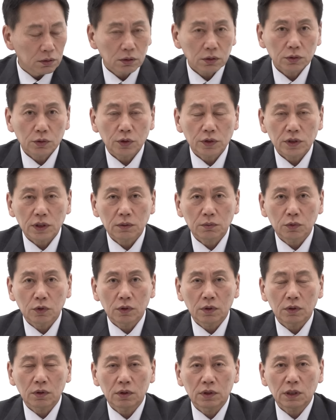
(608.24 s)
이거 도대체
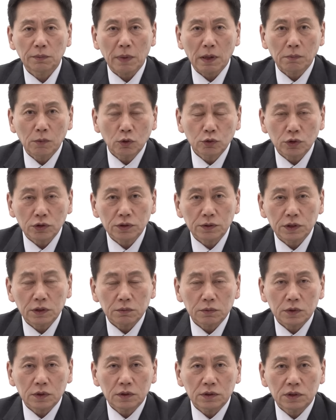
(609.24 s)
뭐 이게 맹목적
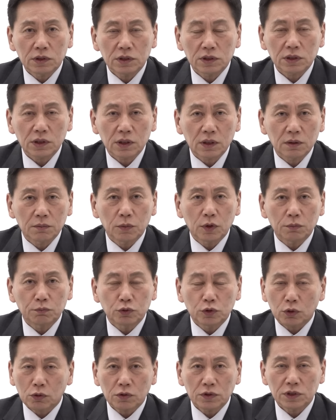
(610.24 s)
지, 어, 지지 뭐
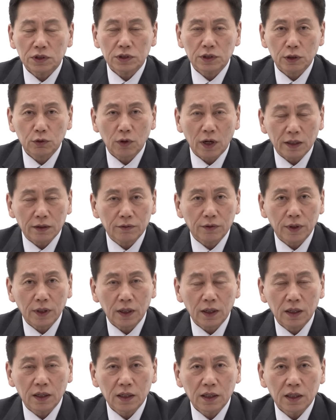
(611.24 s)
무조건 지지해도 안
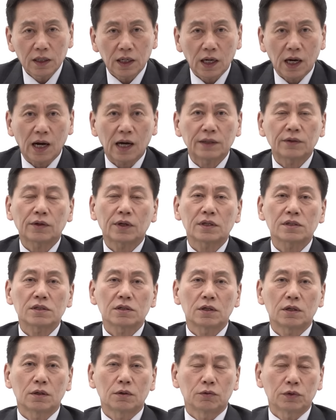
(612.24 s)
돼? 아, 안
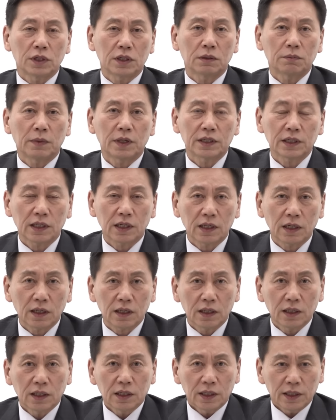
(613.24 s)
되겠어. 우리는
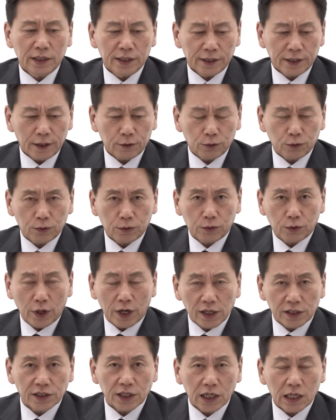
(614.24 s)
말이야. 이게
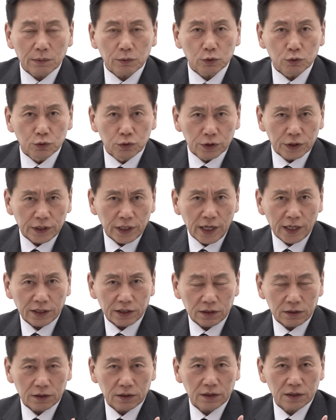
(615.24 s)
될 사람을
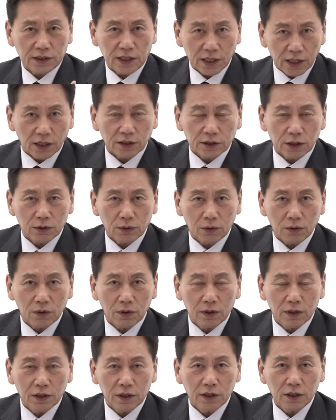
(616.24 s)
우리의
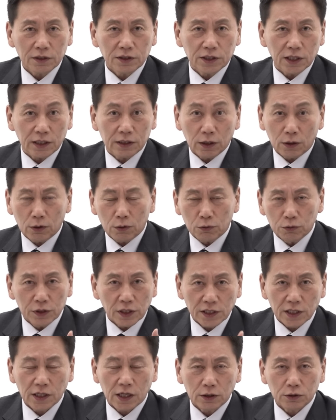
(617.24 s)
생각대로 어, 제대로
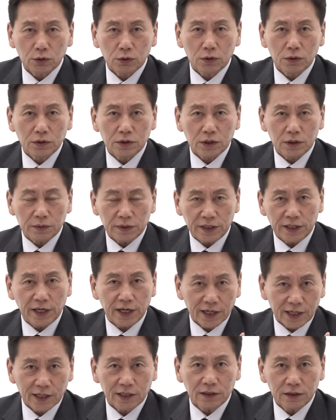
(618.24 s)
우리 생각대로 저
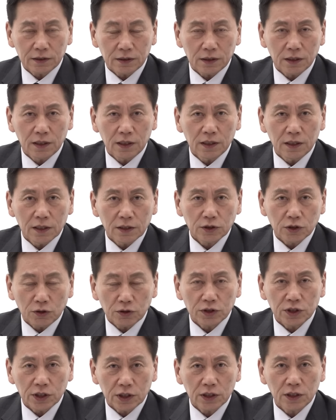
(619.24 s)
이행하는
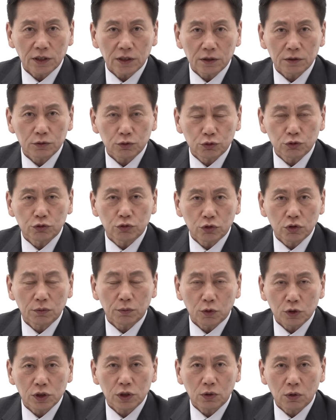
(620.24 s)
정치인을 주군으로
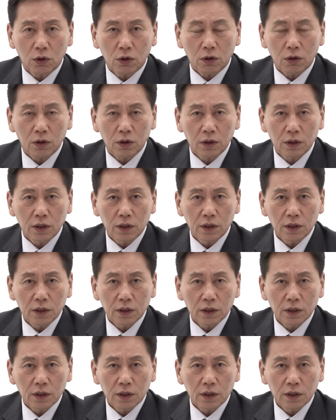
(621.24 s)
모시고